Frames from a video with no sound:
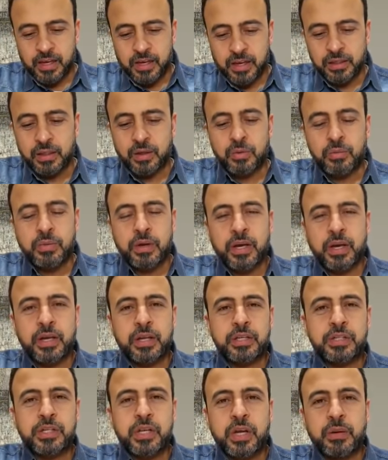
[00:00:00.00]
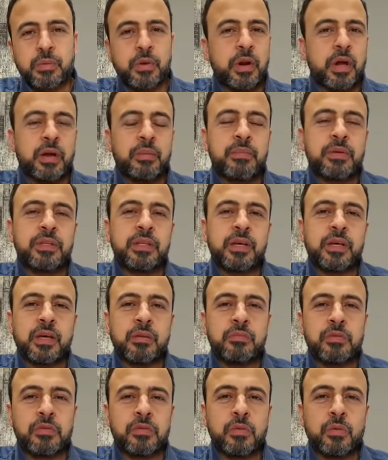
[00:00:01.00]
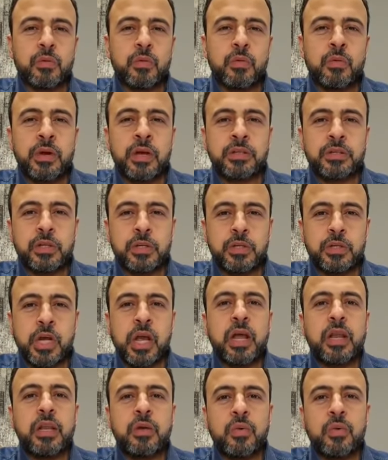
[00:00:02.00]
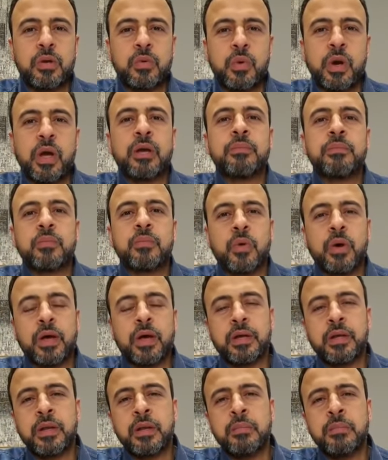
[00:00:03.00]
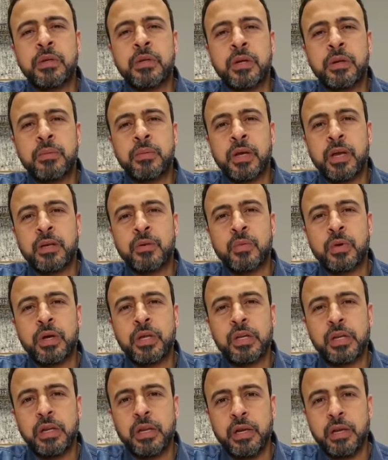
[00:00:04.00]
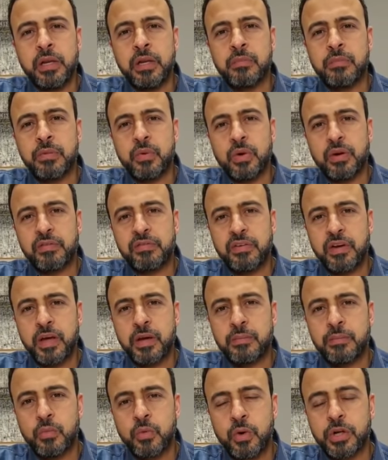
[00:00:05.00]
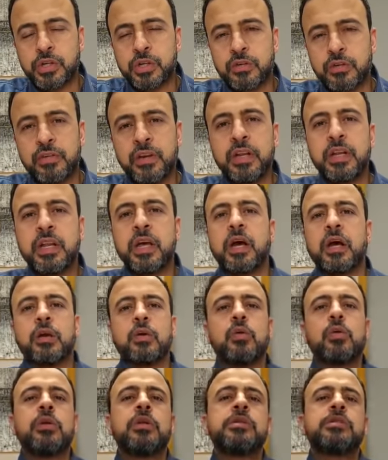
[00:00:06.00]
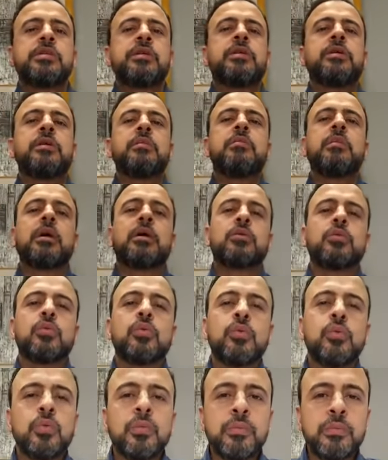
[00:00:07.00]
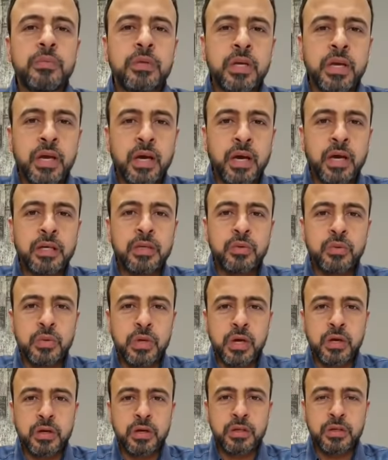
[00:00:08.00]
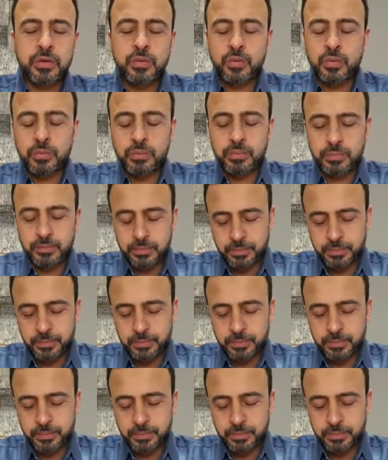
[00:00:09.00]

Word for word: اللهم اخرجنا برحمتك من ظلمات الجهل والوهم واكرمنا بانوار العلم والفهم واكشف لنا عن كل سر مكتوم يا حي يا قيوم